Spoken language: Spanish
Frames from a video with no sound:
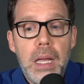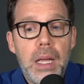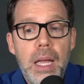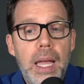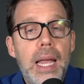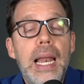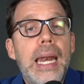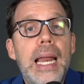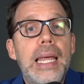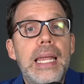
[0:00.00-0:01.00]
Es, la
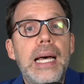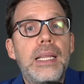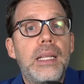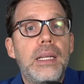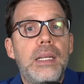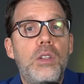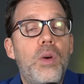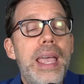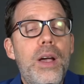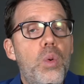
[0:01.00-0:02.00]
realidad. No
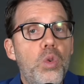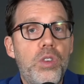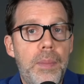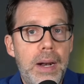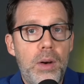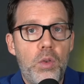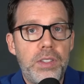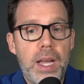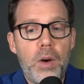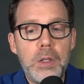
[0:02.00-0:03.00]
hay excusa para no
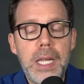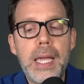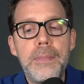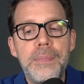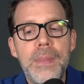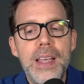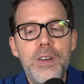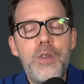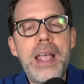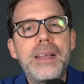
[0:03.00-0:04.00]
hacerlo. Así que,
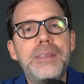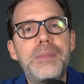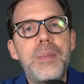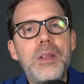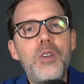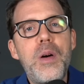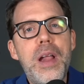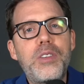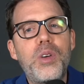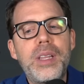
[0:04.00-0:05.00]
Frank, te mando un
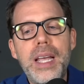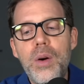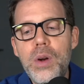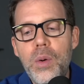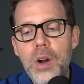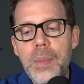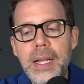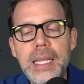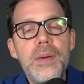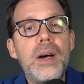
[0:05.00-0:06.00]
abrazo, que tengas una buena
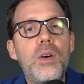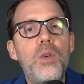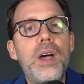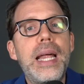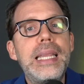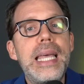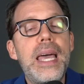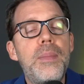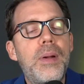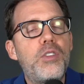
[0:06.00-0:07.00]
operativa, un gran día de
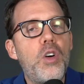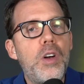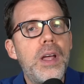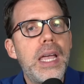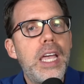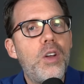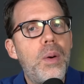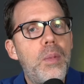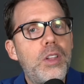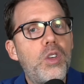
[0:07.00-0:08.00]
inversión y nos
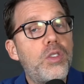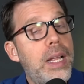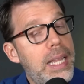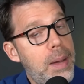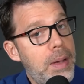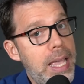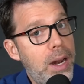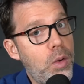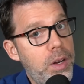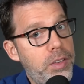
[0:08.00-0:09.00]
vemos entonces el día de mañana
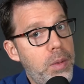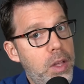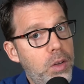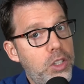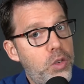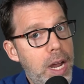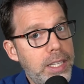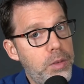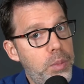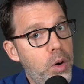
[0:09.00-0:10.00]
con ese video
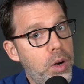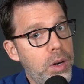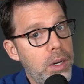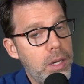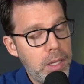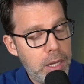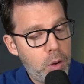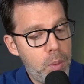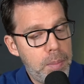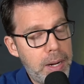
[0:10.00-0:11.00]
Interactive Broker de
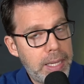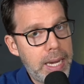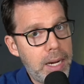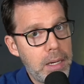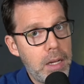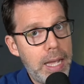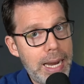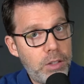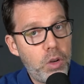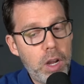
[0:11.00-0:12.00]
cómo invertir en
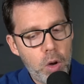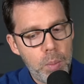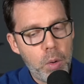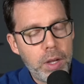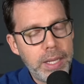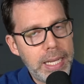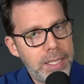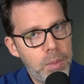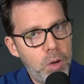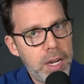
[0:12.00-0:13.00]
acciones con
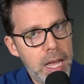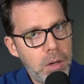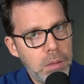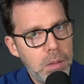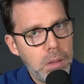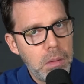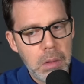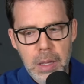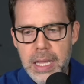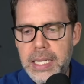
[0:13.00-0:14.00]
poquitísimo dinero
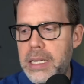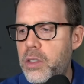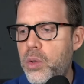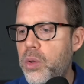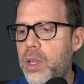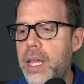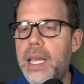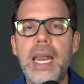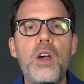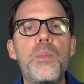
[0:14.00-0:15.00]
es decir, si tú
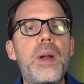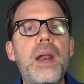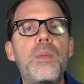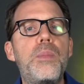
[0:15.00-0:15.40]
quieres comprar,